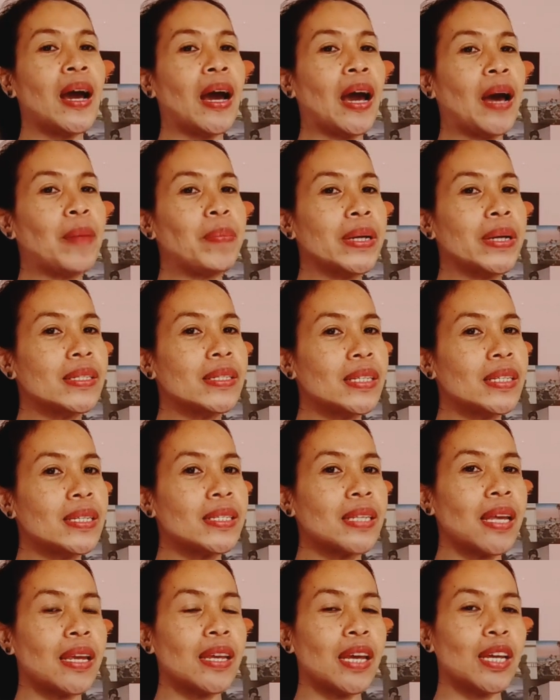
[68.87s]
kapan sih
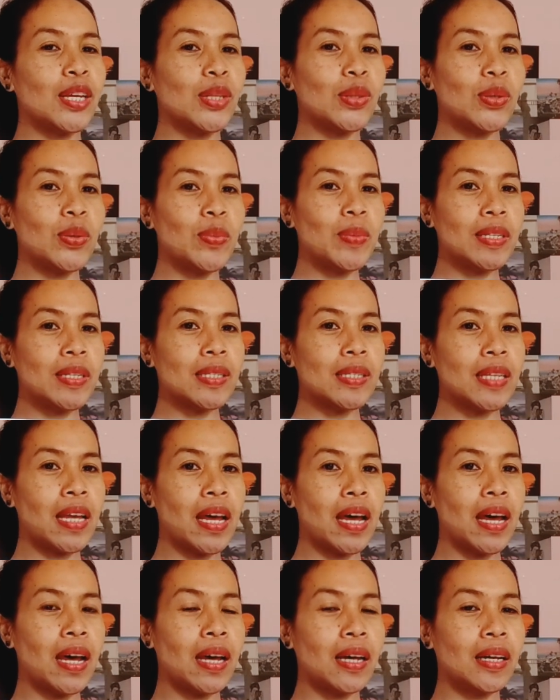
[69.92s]
saya itu
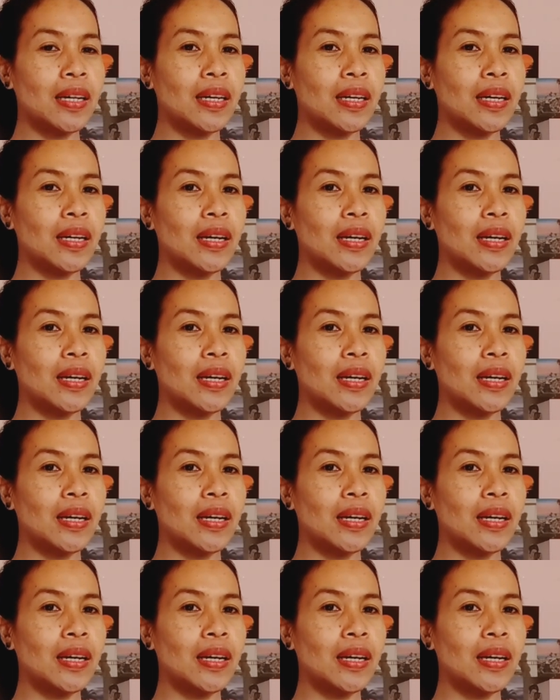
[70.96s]
bisa e,